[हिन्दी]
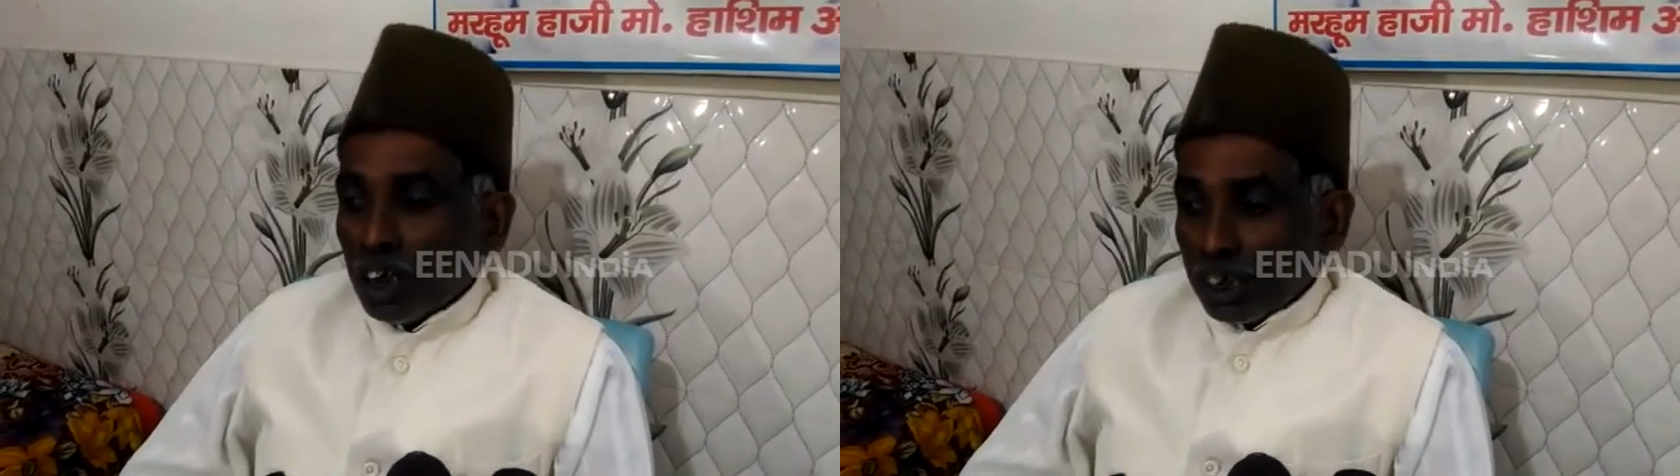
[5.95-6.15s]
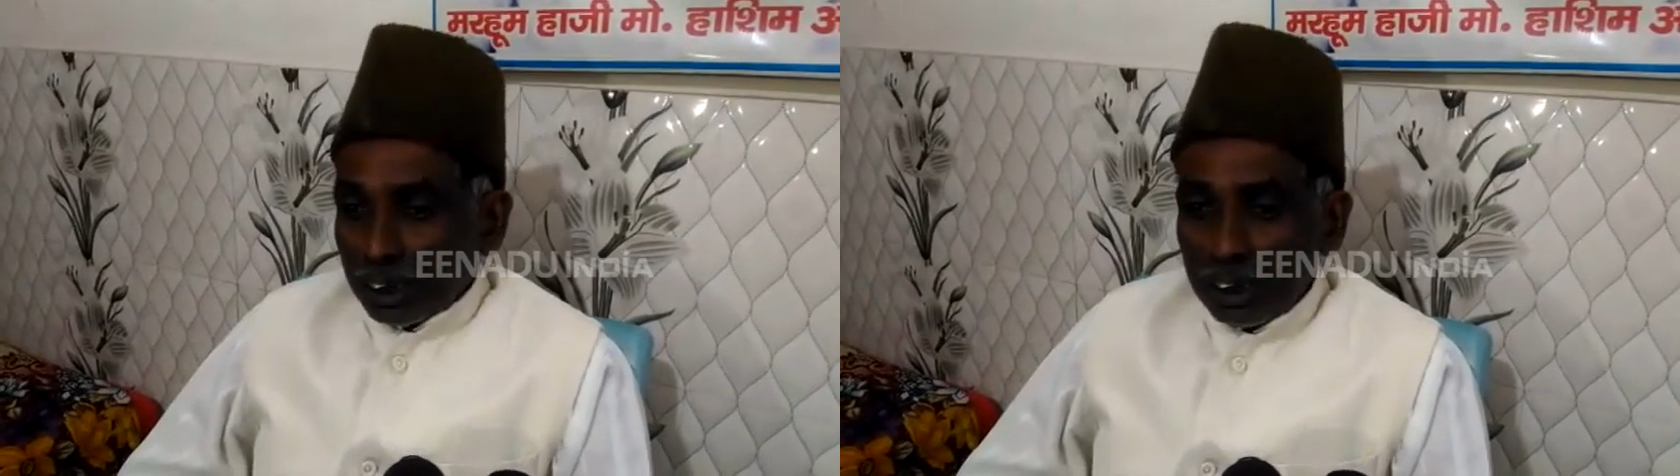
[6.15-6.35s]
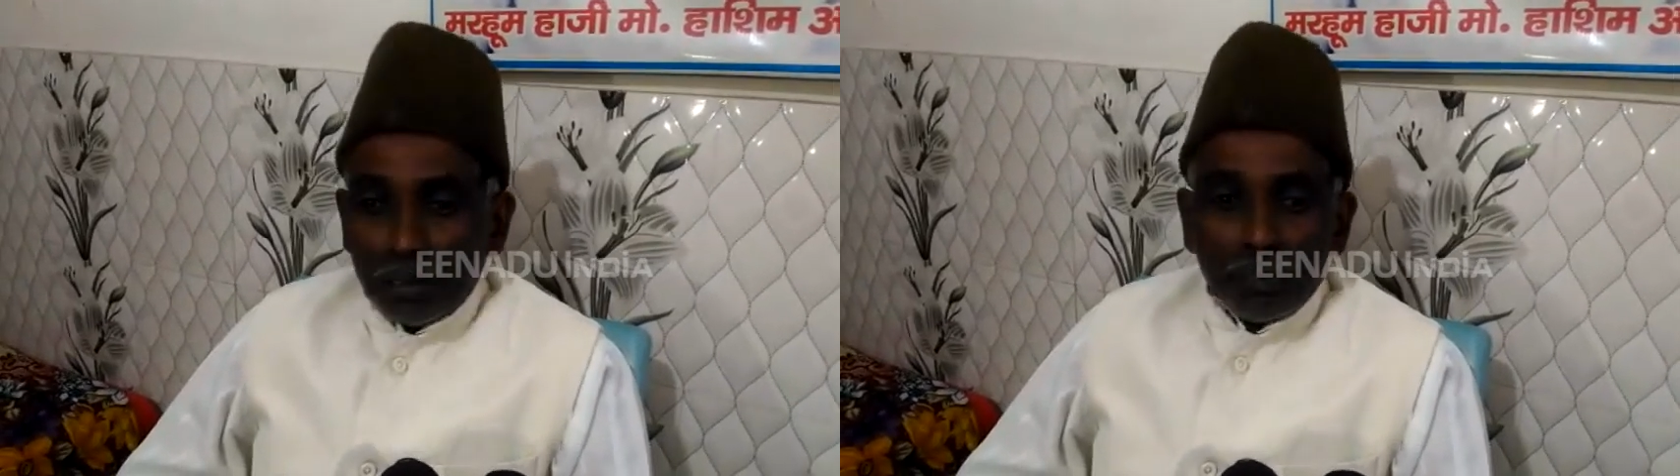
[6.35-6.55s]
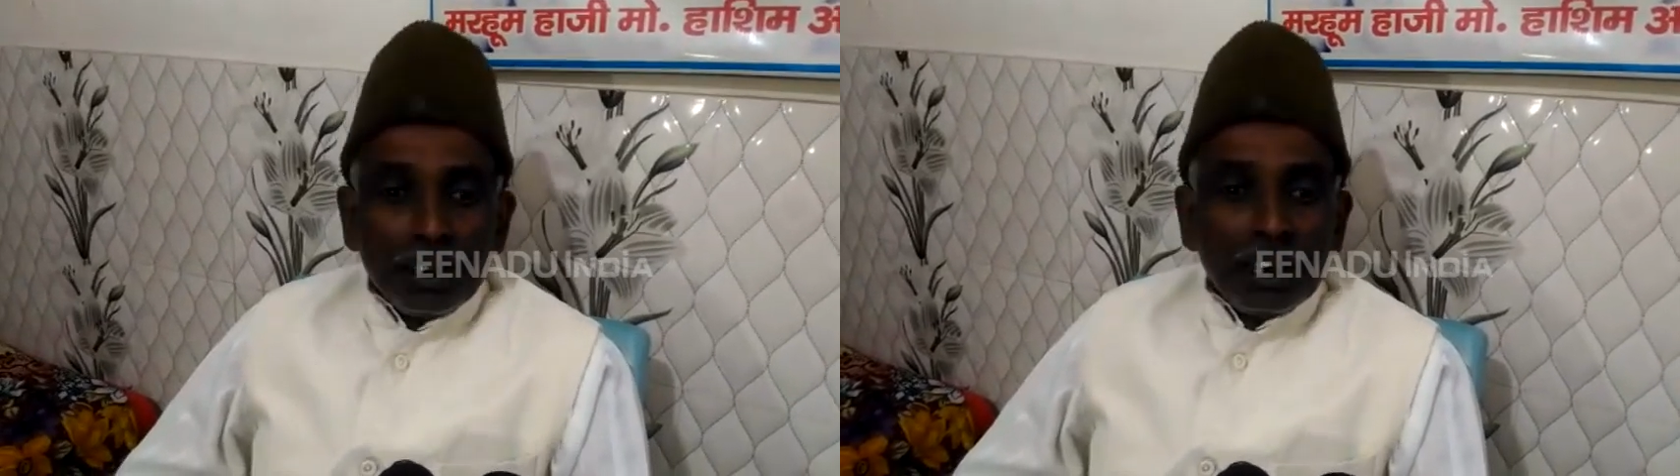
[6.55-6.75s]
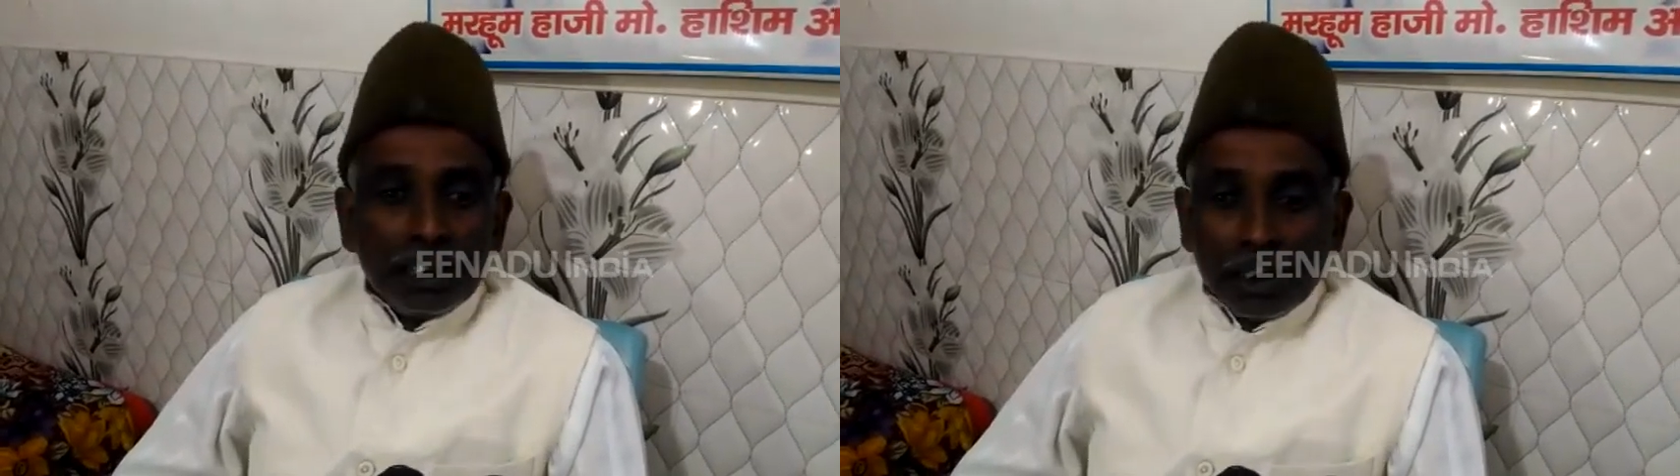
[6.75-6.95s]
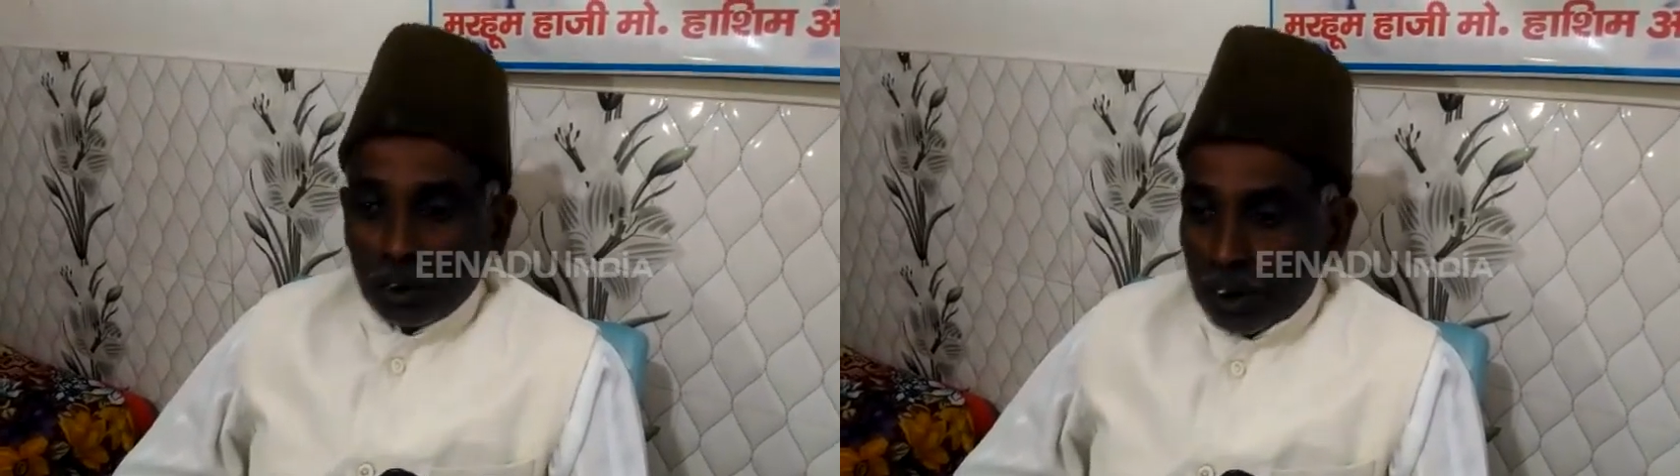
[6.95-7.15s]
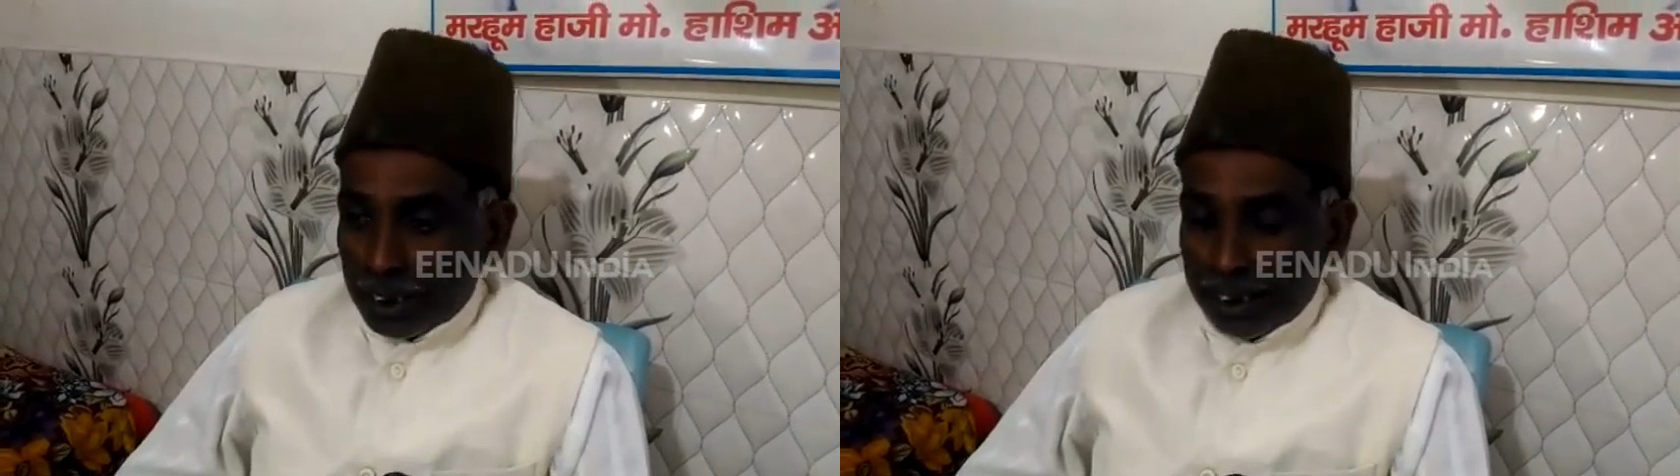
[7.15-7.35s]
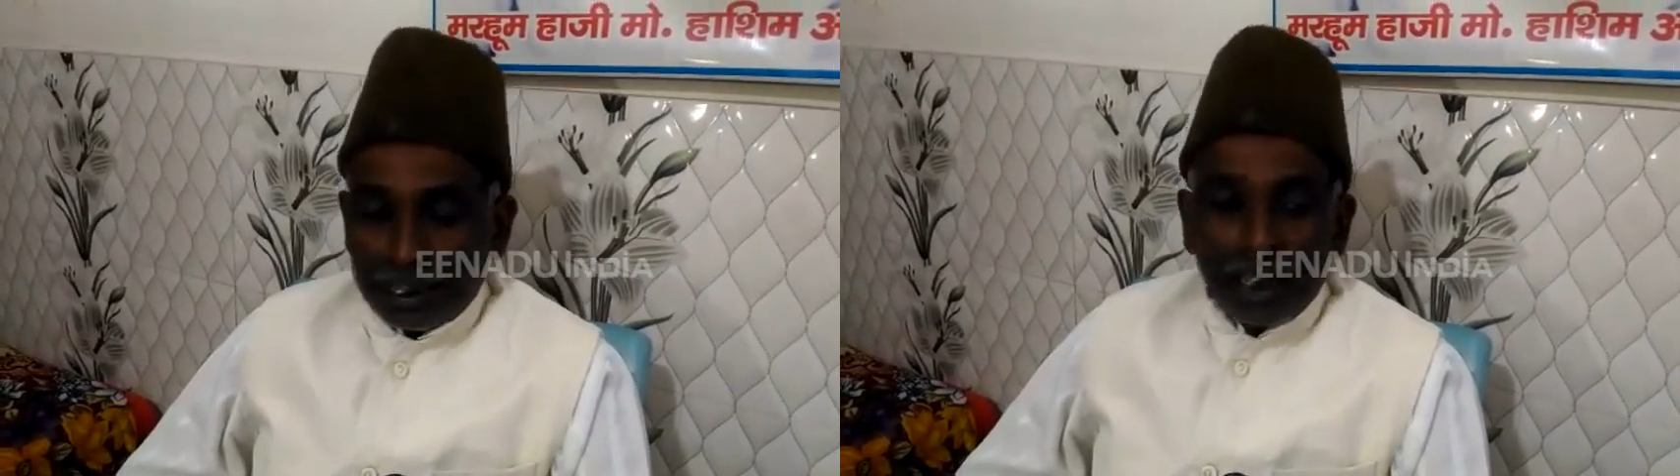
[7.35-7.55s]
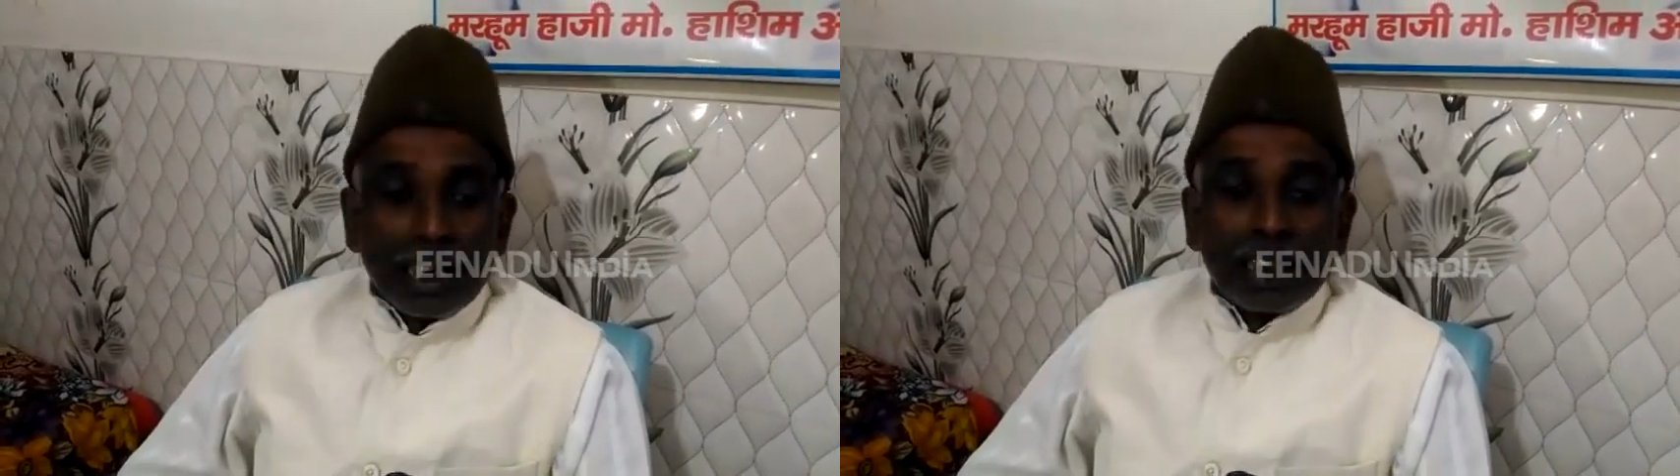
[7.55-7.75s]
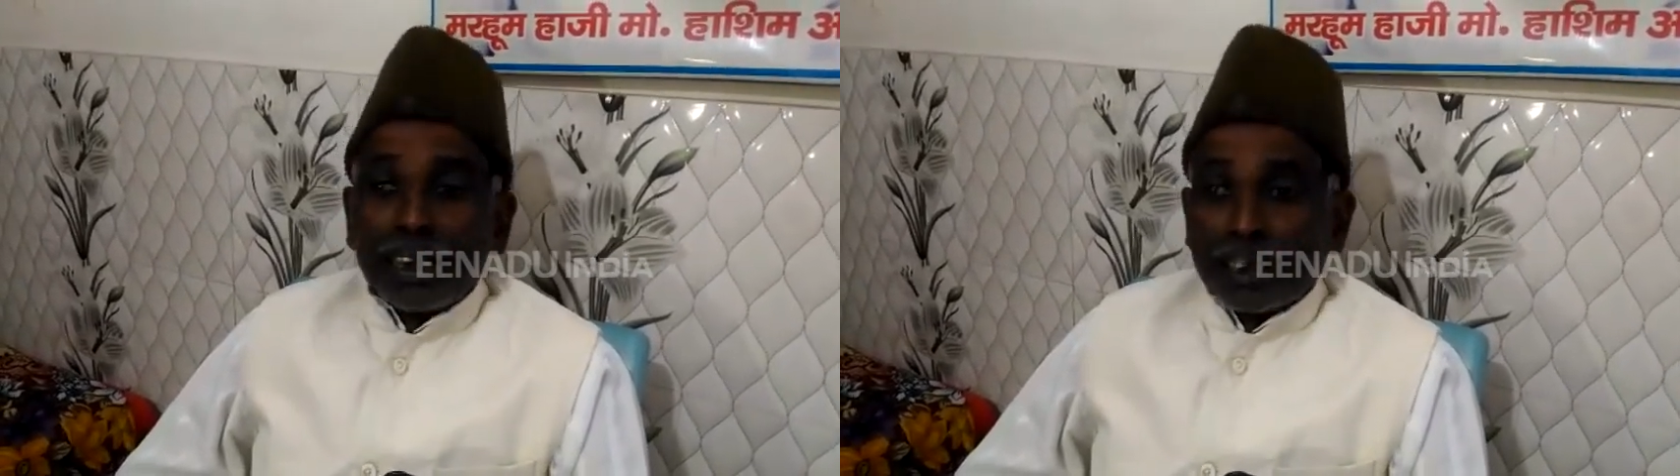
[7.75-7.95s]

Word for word: इतनी भीड़ जो है इकट्ठा करने